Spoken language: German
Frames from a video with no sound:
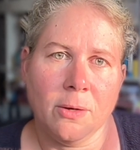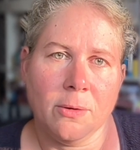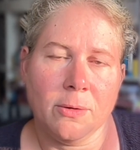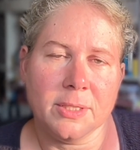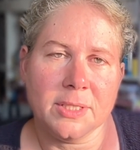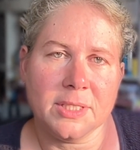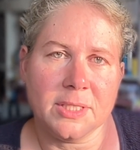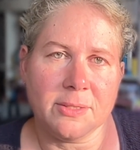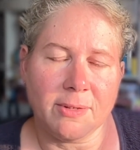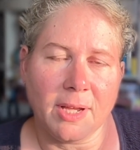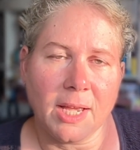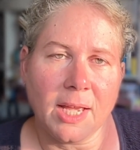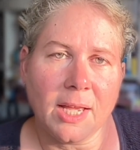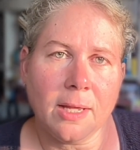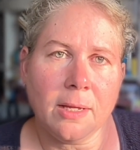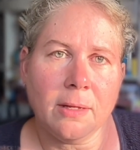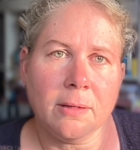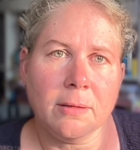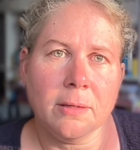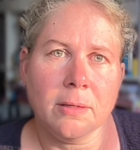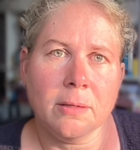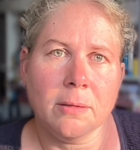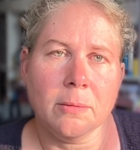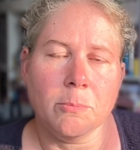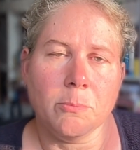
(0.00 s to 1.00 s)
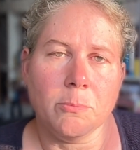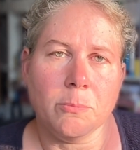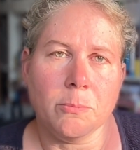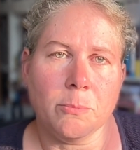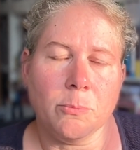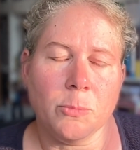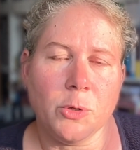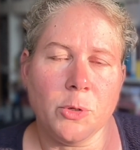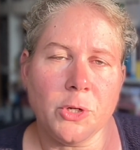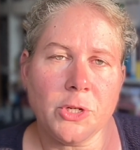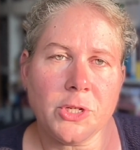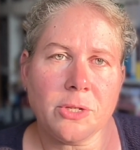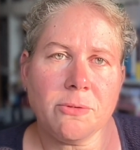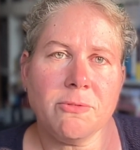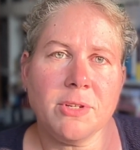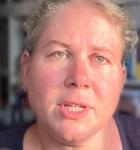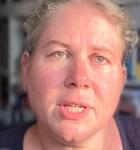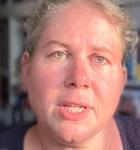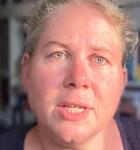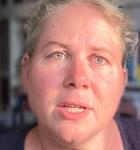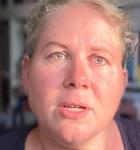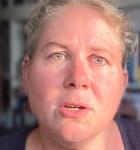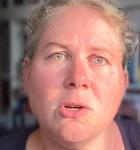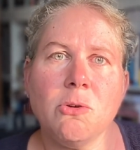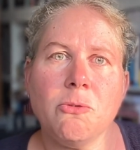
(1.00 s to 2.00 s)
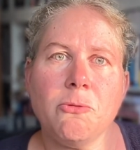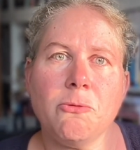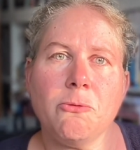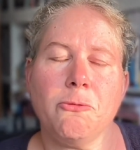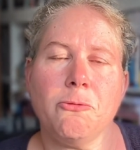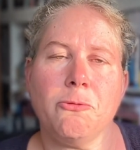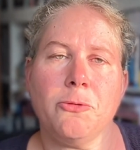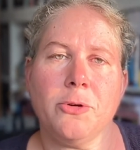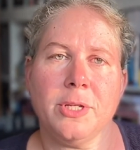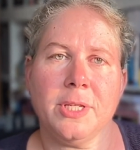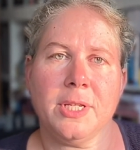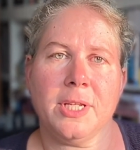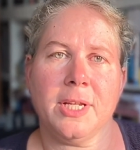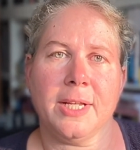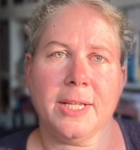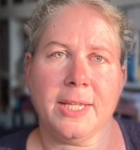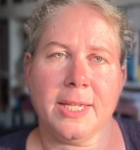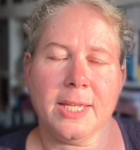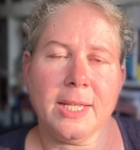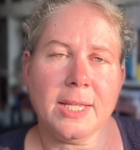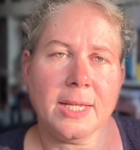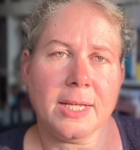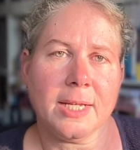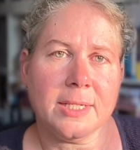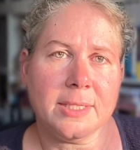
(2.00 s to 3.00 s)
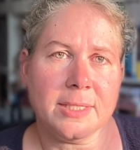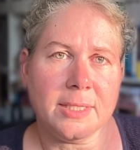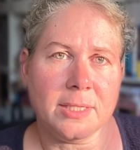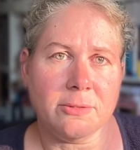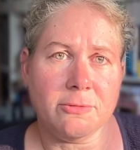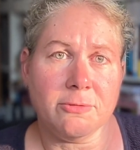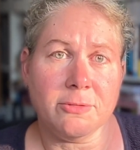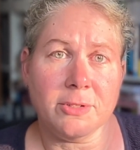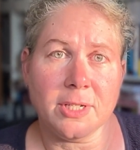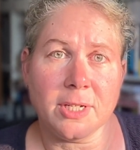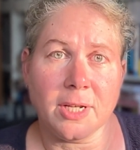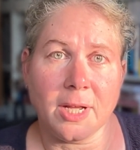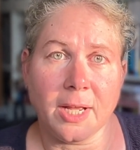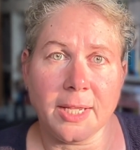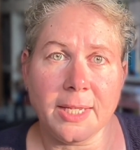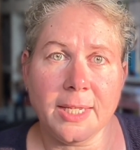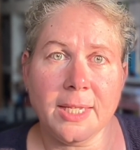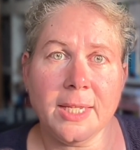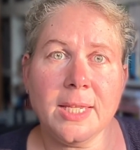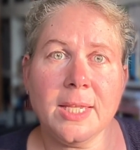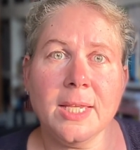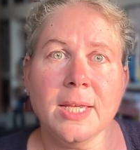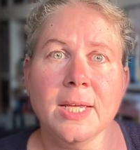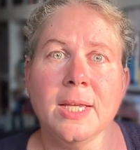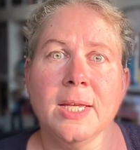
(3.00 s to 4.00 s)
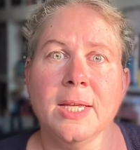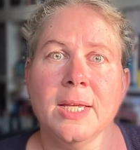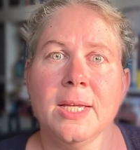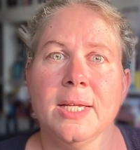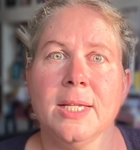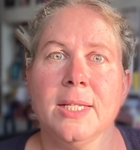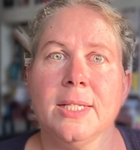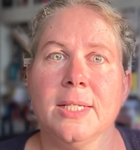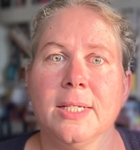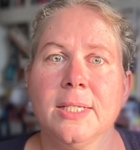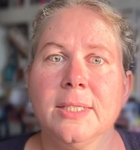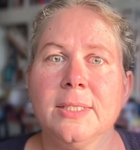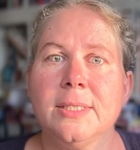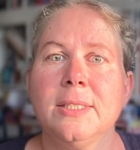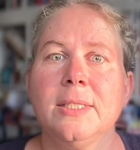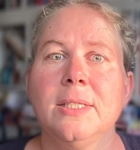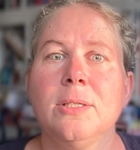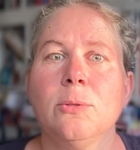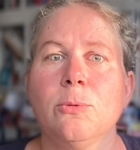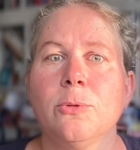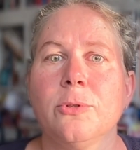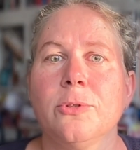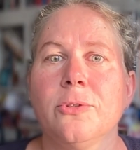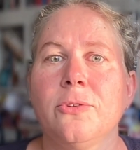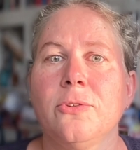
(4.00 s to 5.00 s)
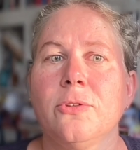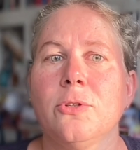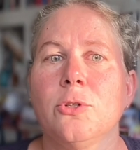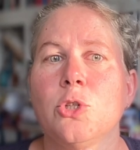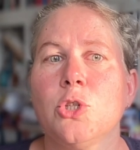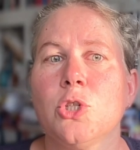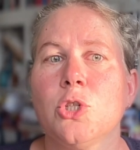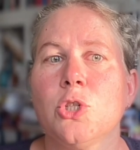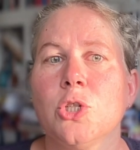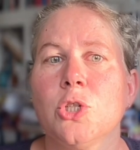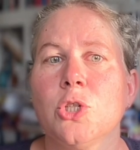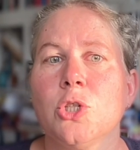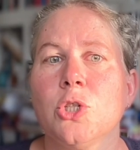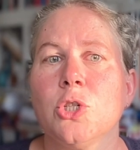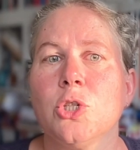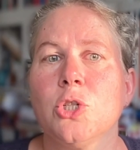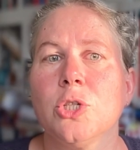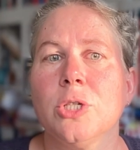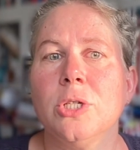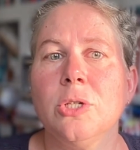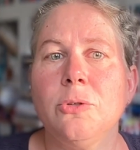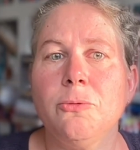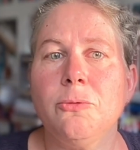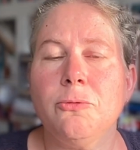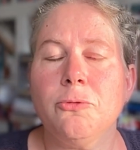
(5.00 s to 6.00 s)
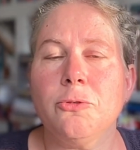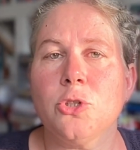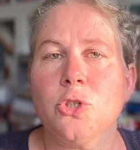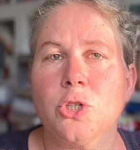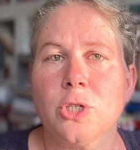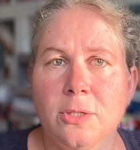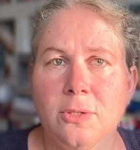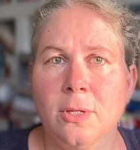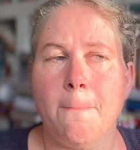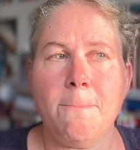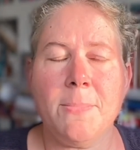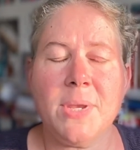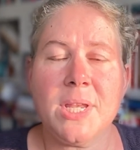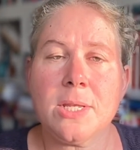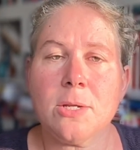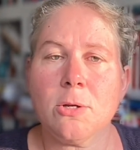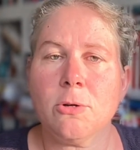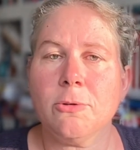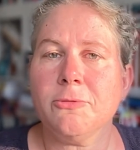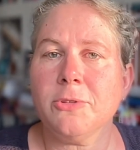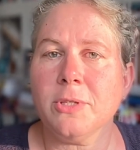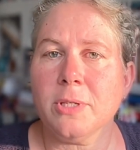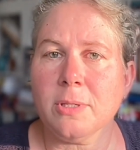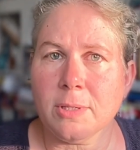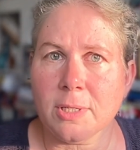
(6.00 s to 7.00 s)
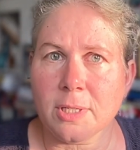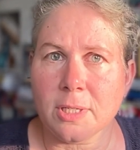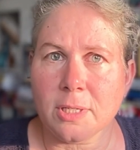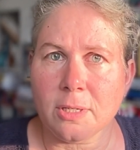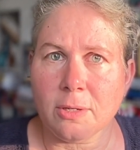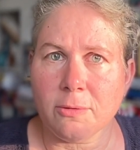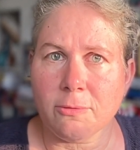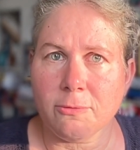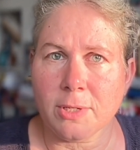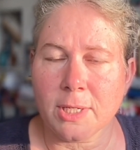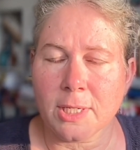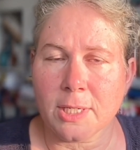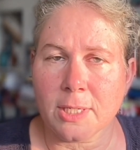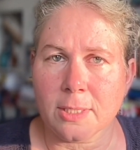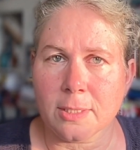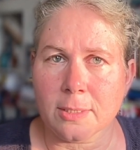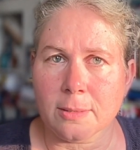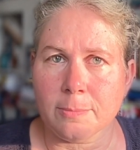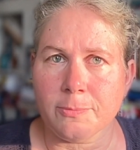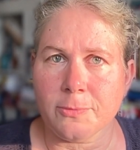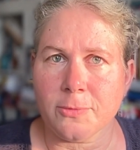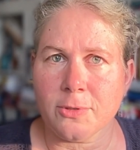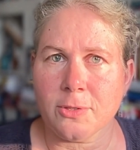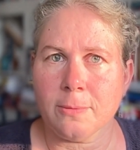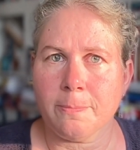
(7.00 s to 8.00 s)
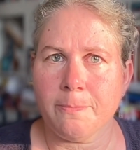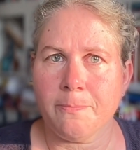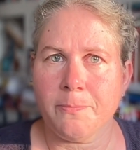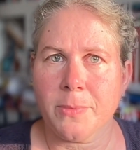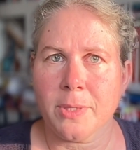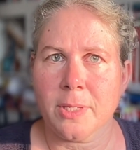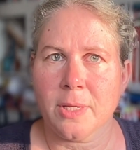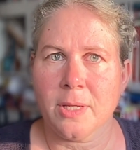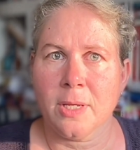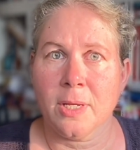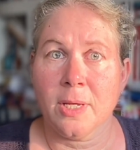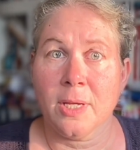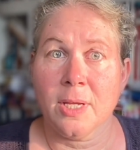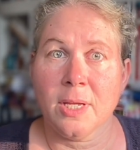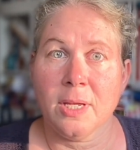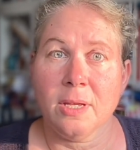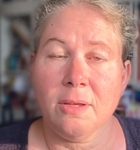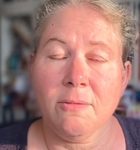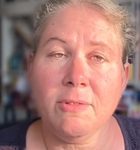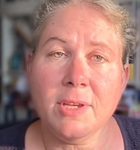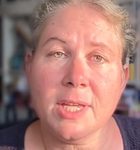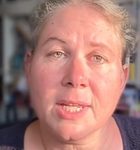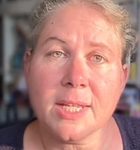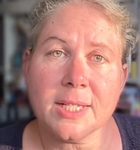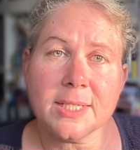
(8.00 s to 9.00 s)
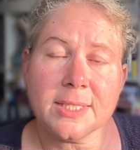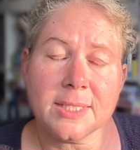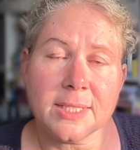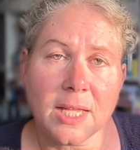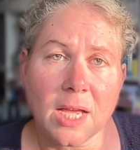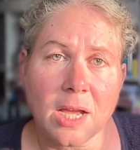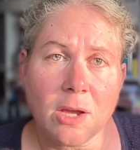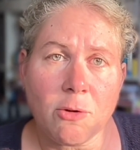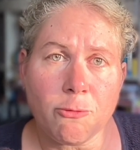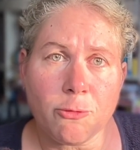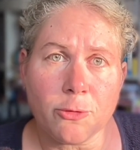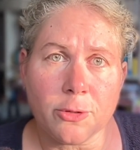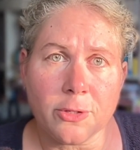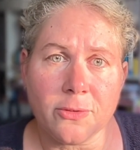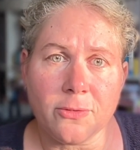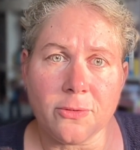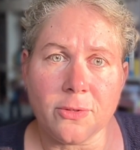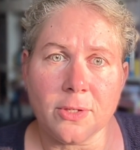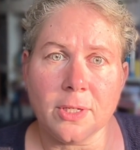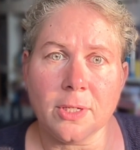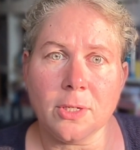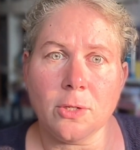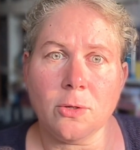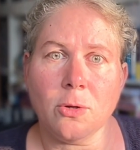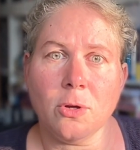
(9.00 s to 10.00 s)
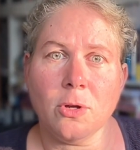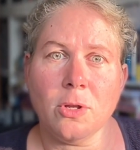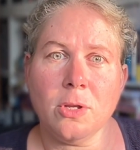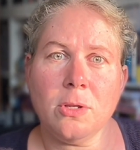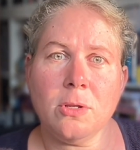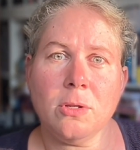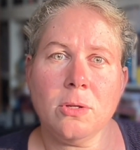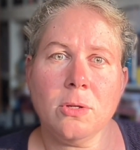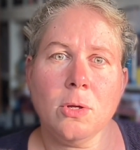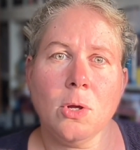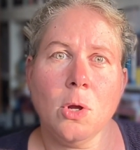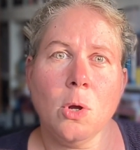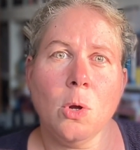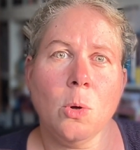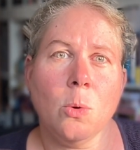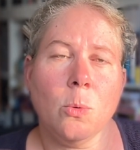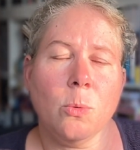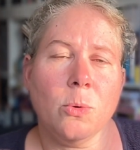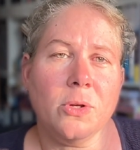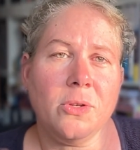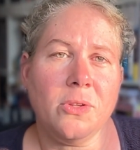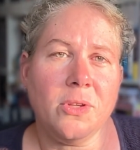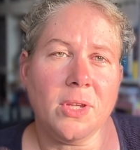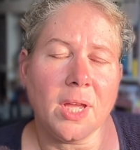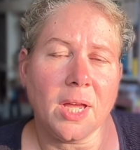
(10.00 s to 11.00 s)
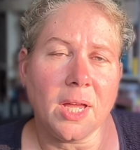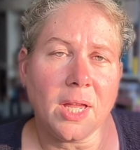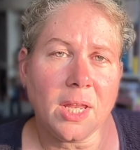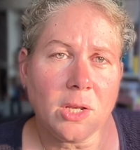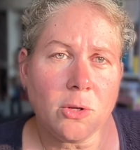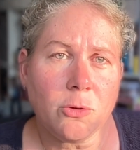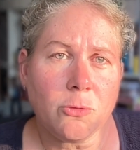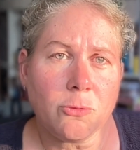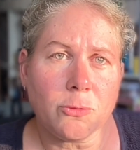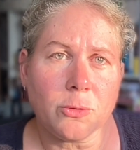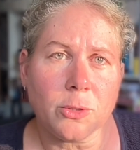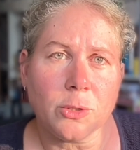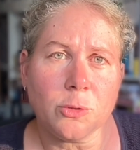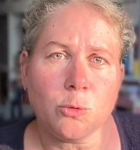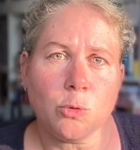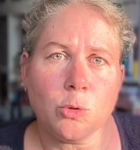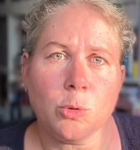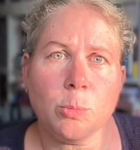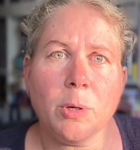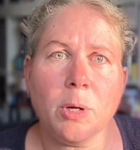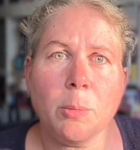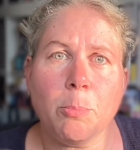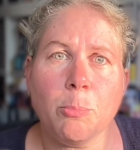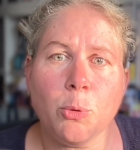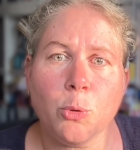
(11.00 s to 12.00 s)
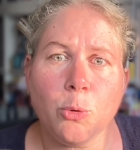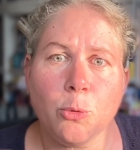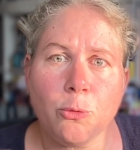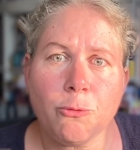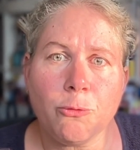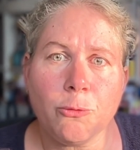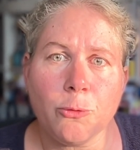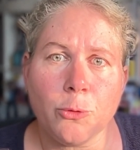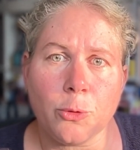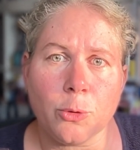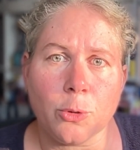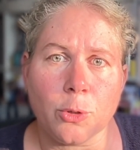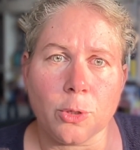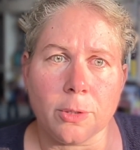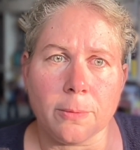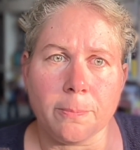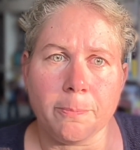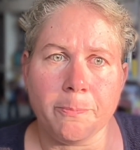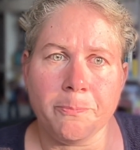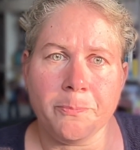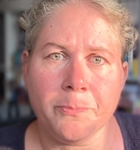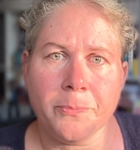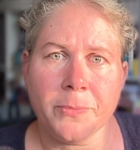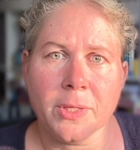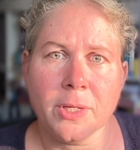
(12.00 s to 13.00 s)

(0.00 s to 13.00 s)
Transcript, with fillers: Und zwar möchten wir hier von der generativen KI, dass sie uns Schritt für Schritt mit auf den Weg nimmt wir das nachvollziehen können und die Antwort überprüfen können